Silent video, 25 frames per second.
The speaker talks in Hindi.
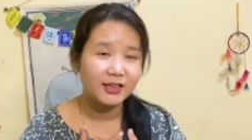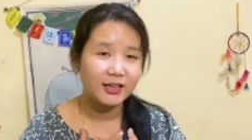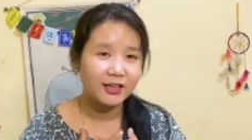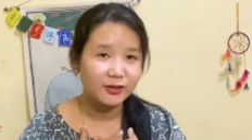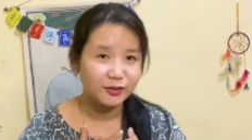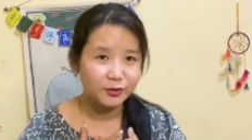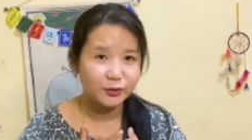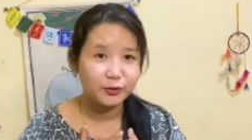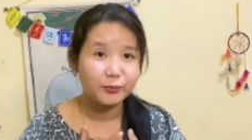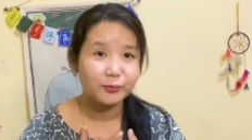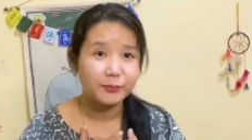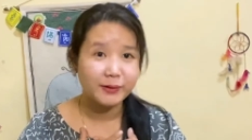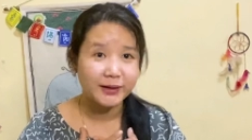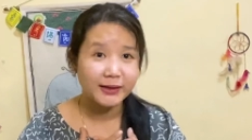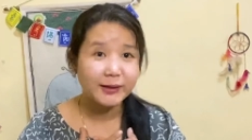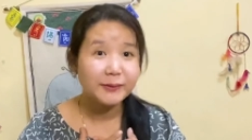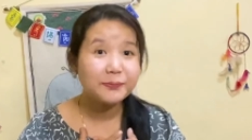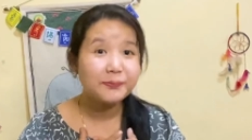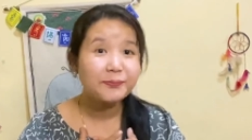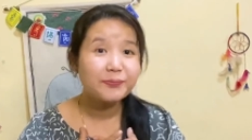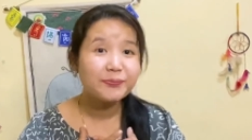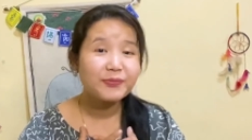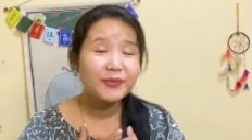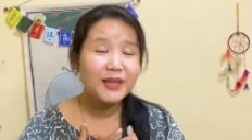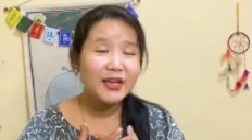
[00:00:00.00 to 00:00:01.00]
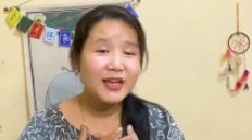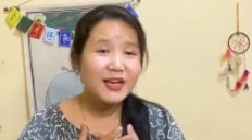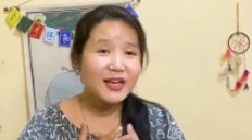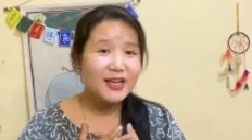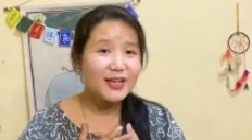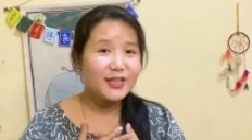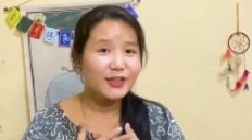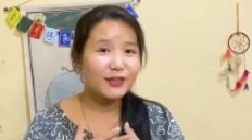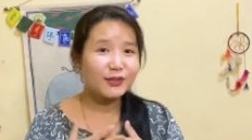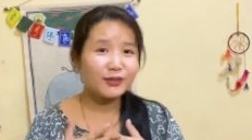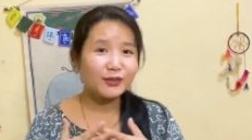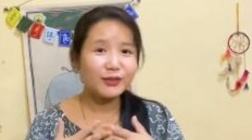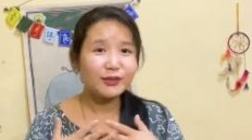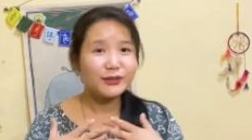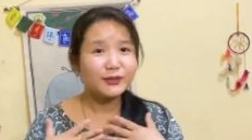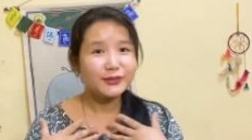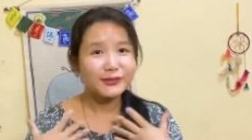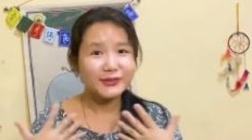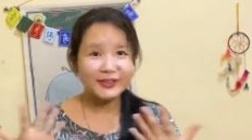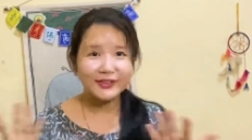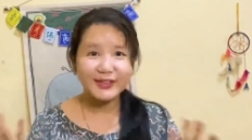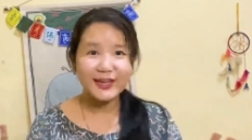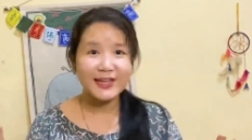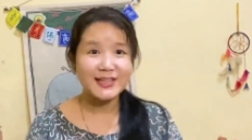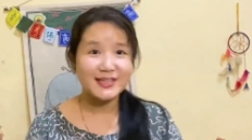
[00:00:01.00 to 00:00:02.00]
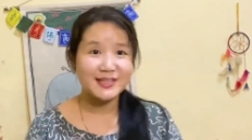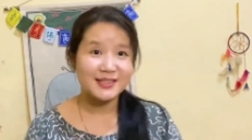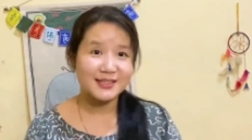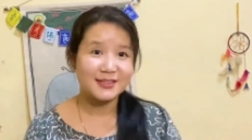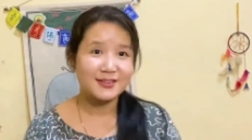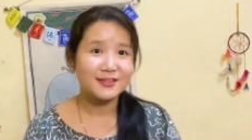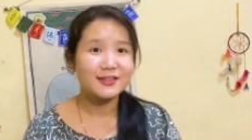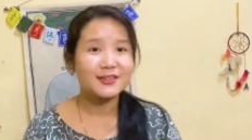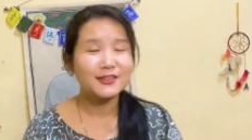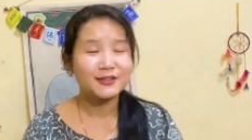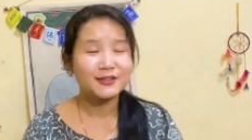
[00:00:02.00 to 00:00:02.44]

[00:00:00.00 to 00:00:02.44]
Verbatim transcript: एक रूप है तो यस